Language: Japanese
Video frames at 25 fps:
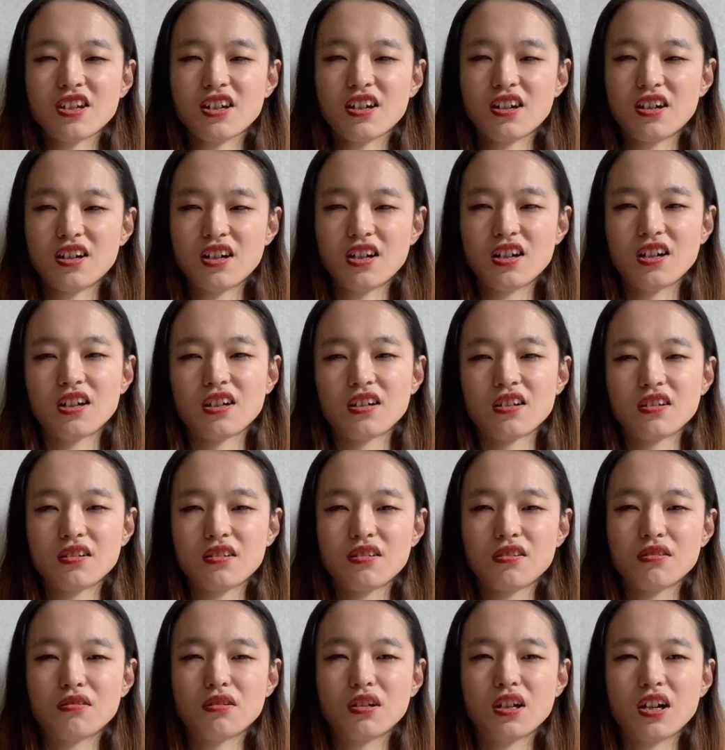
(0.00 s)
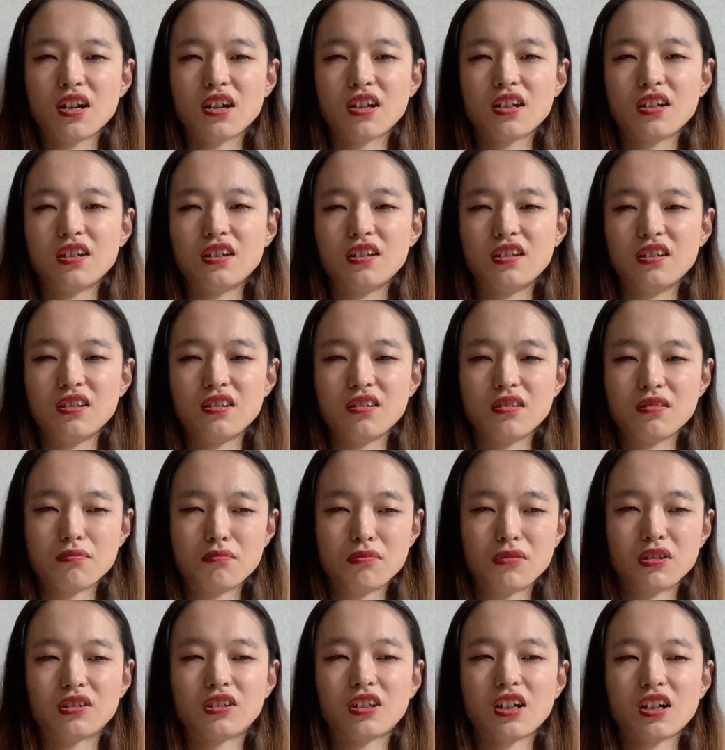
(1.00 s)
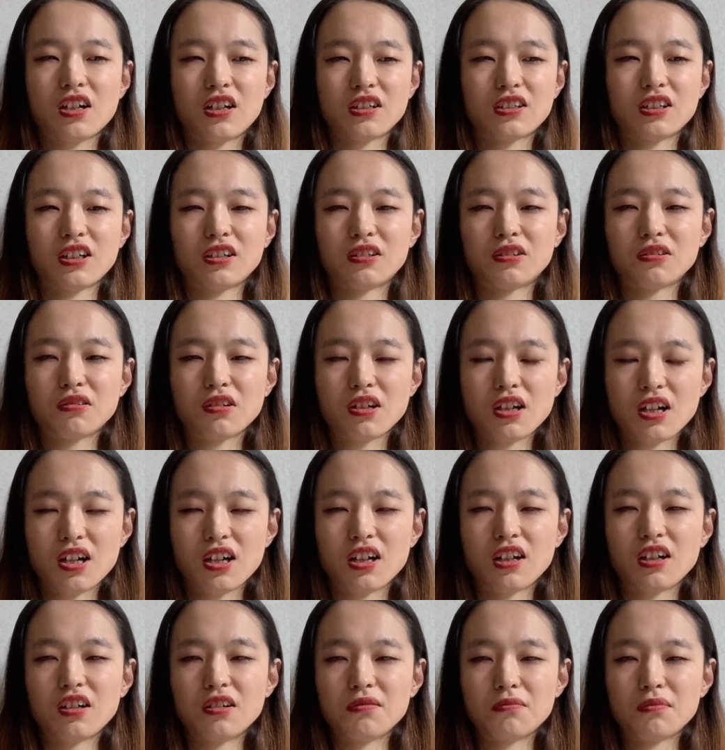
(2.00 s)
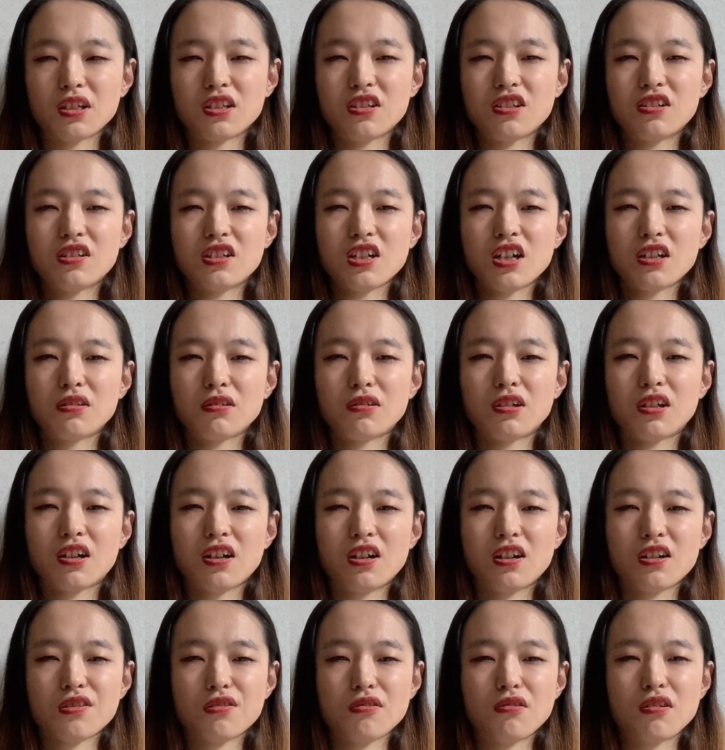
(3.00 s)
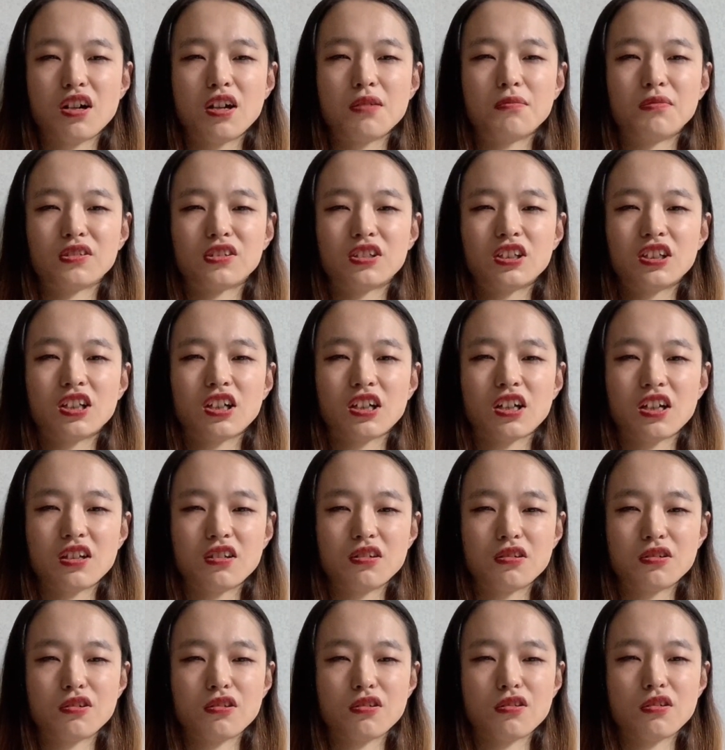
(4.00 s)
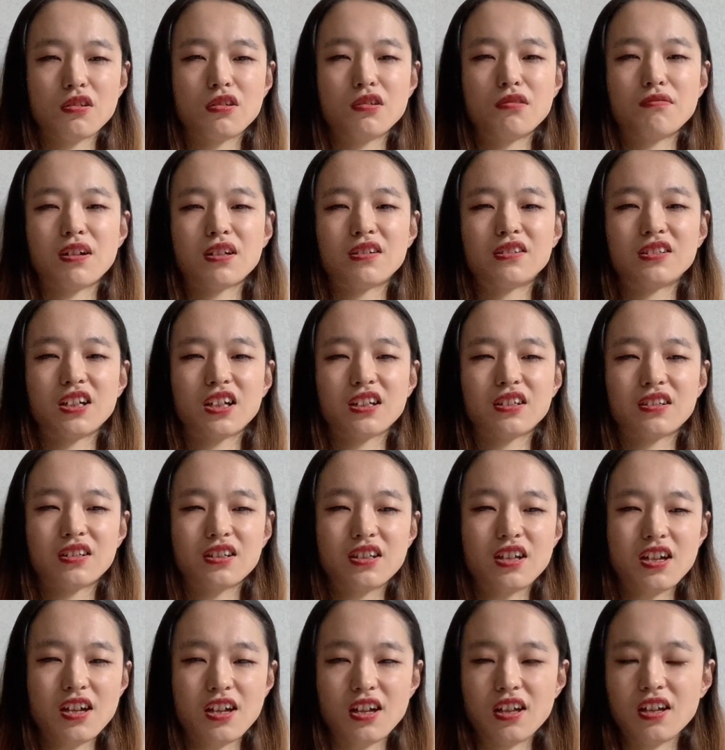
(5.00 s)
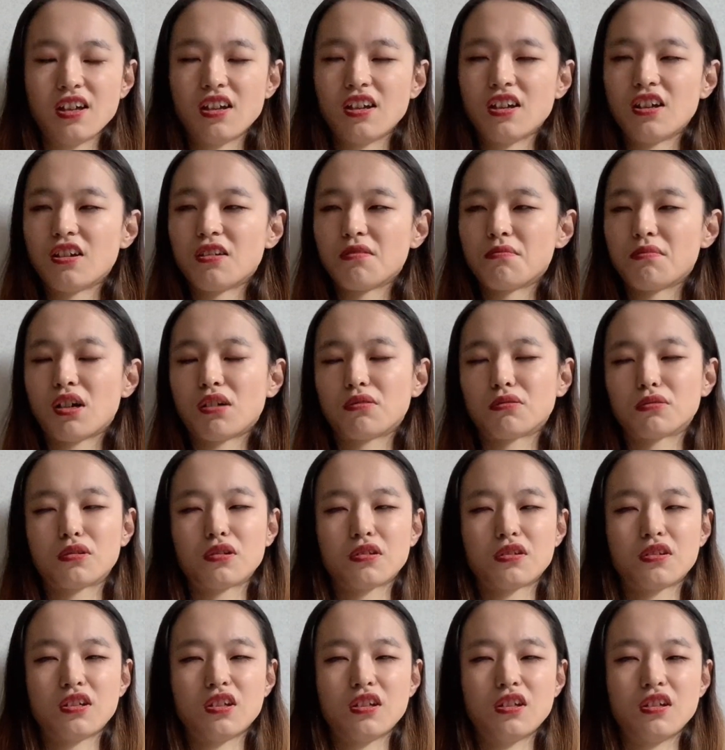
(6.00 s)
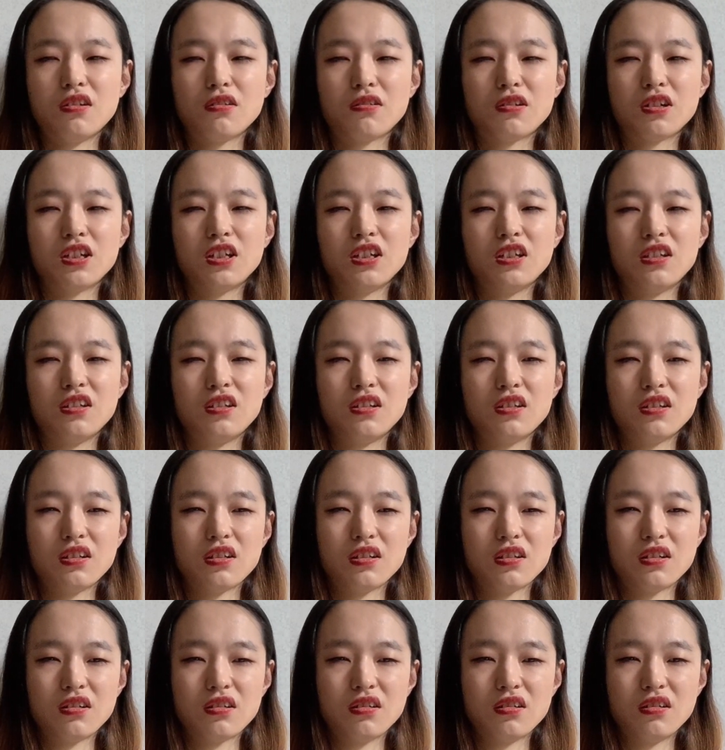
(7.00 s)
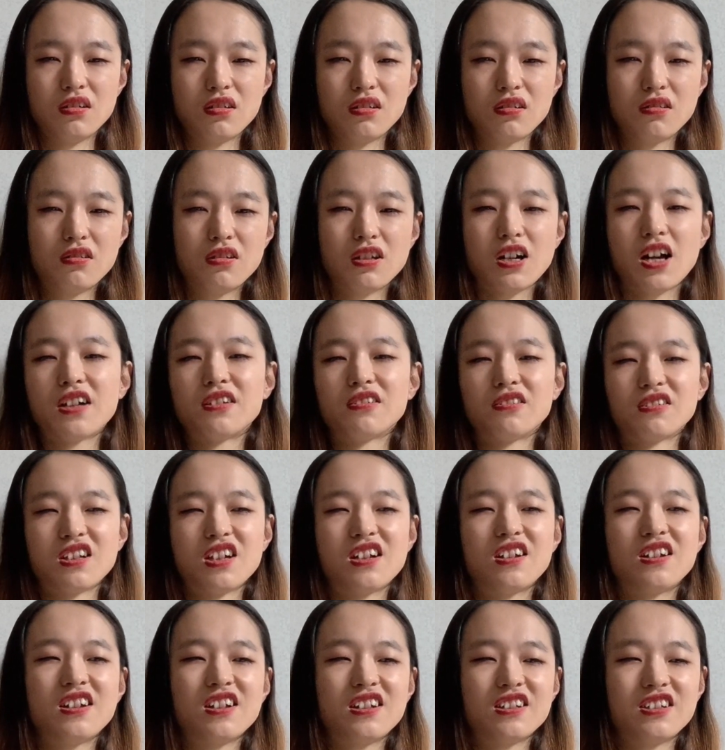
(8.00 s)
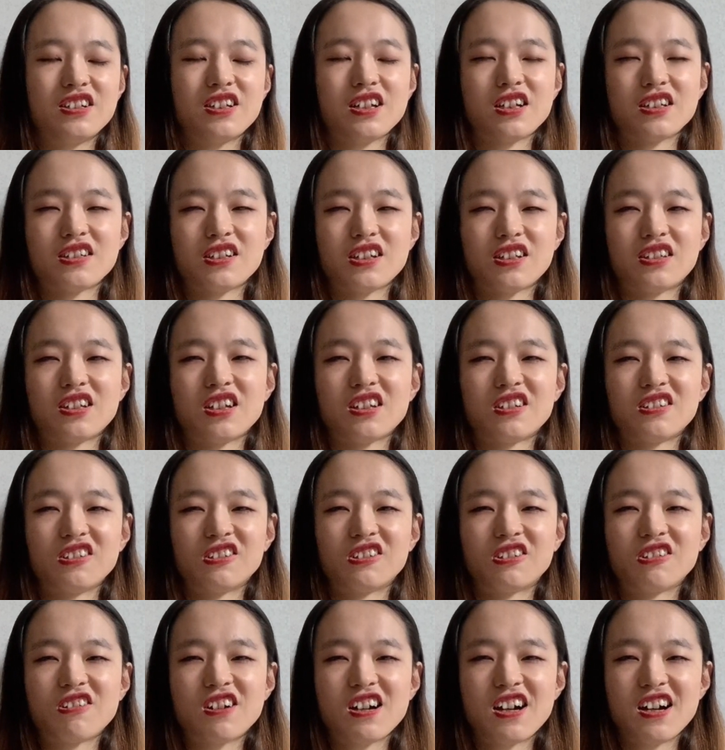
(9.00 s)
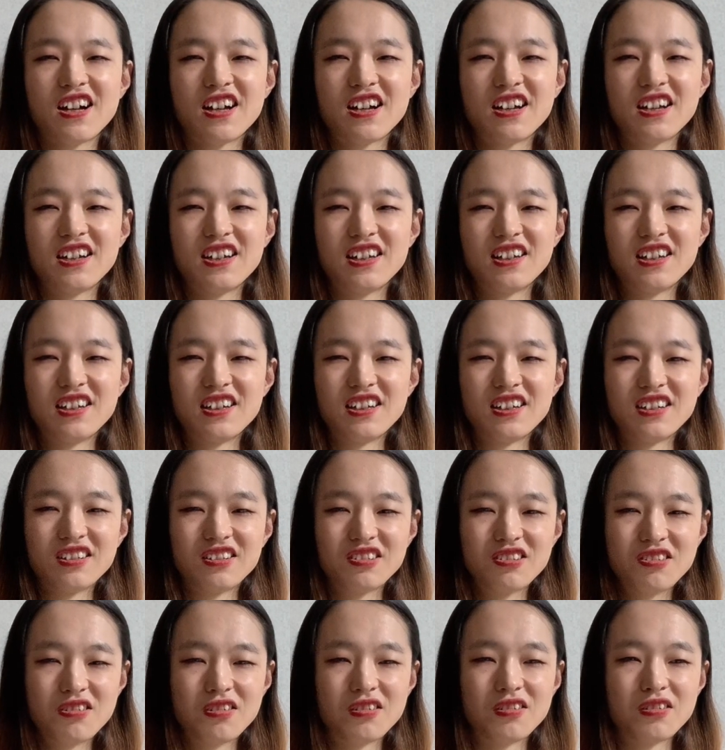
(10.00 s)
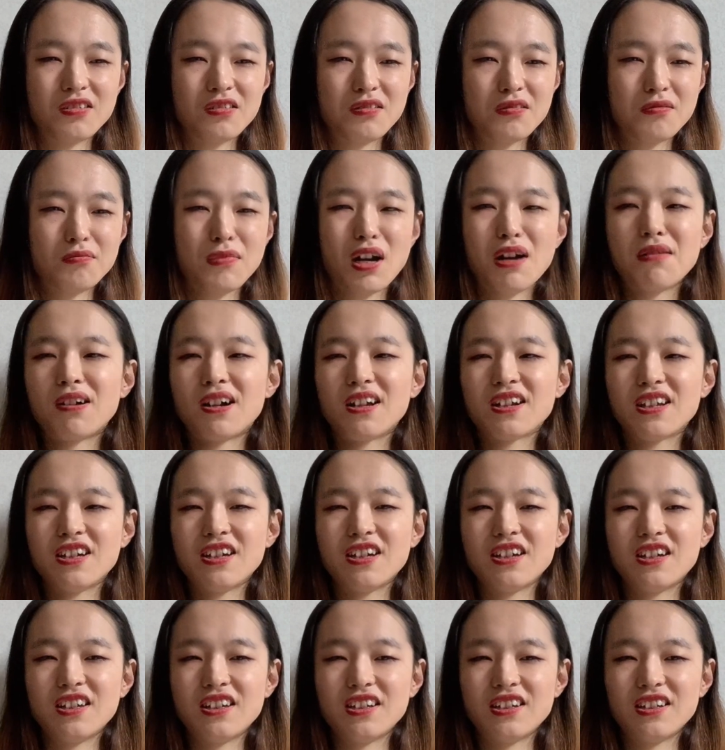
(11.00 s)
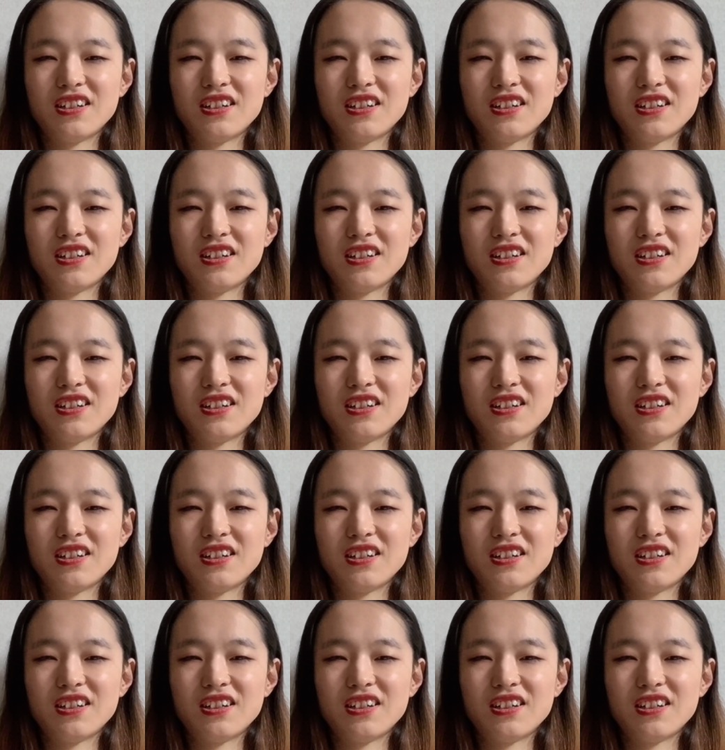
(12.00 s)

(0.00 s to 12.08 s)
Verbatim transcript: てから障害持った方とか、まあ、ちっちゃい時から障害持ってたけど徐々に悪なって、まあ、お年寄りぐらいの年齢になっちゃった人とかの周り